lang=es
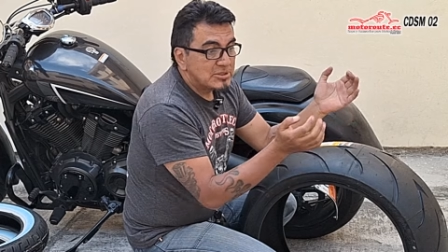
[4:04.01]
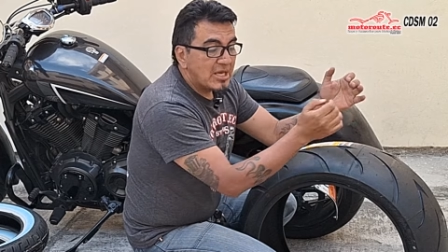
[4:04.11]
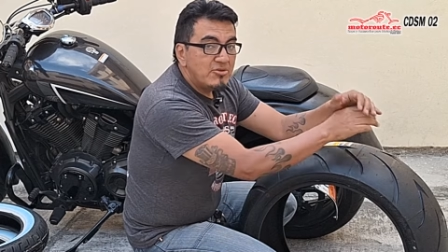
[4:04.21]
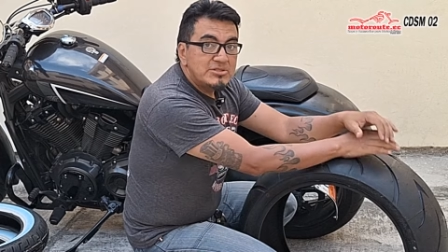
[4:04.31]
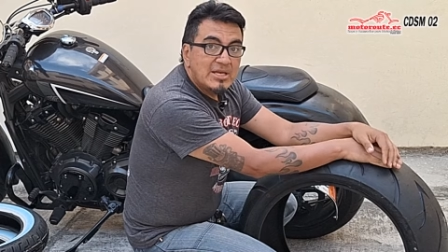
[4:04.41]

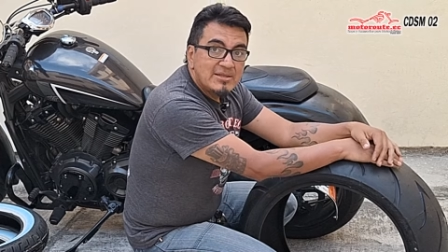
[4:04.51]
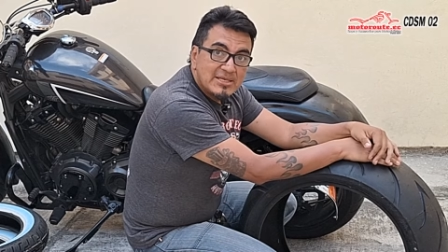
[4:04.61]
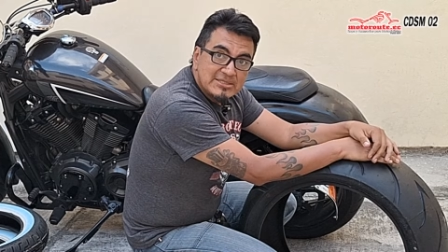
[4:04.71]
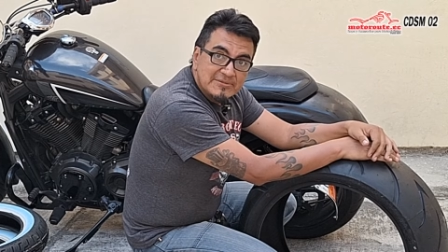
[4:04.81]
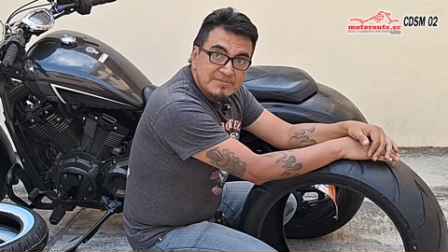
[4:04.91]
buscando
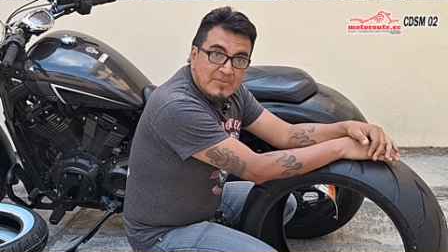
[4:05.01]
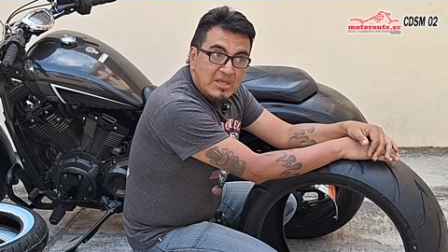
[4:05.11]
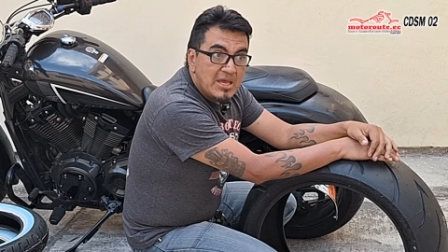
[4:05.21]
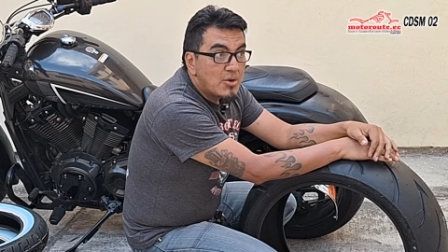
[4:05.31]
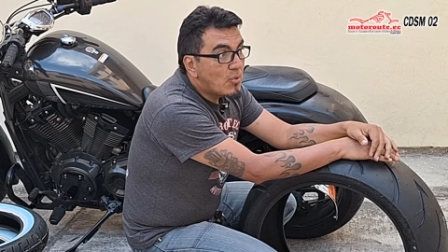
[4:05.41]
llantas
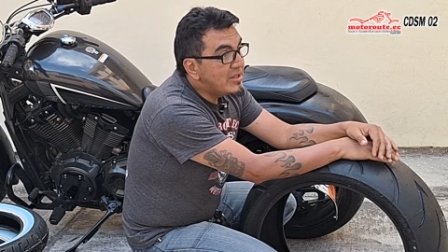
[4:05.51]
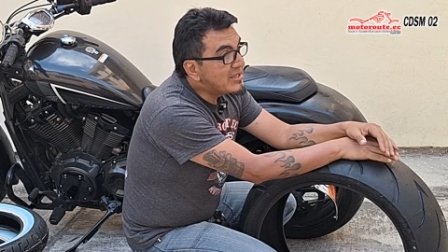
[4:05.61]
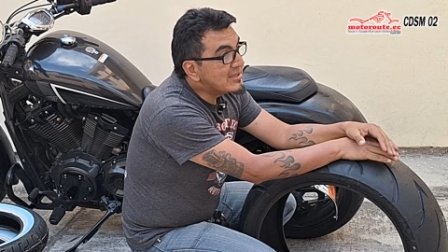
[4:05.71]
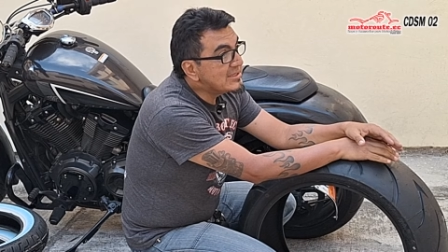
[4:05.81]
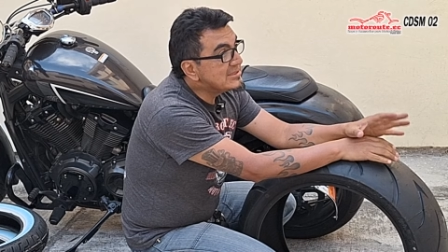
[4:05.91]
y
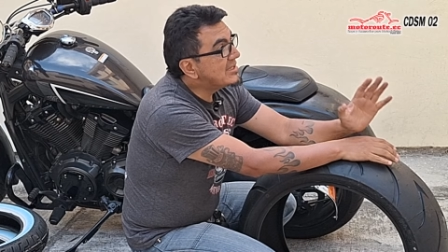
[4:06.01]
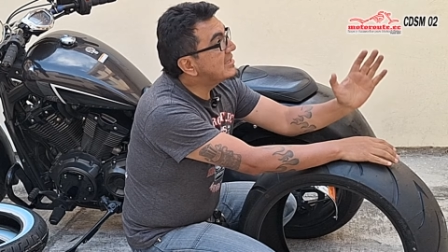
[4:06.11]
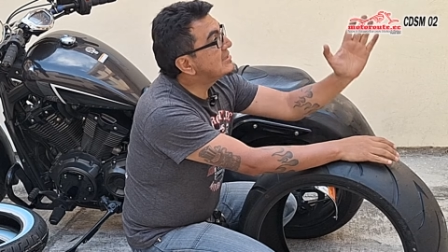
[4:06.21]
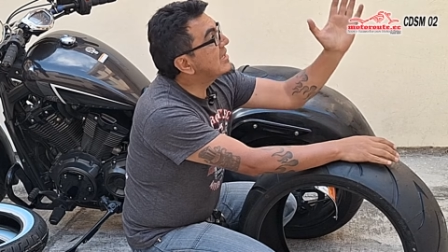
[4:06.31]
encuentras las llantas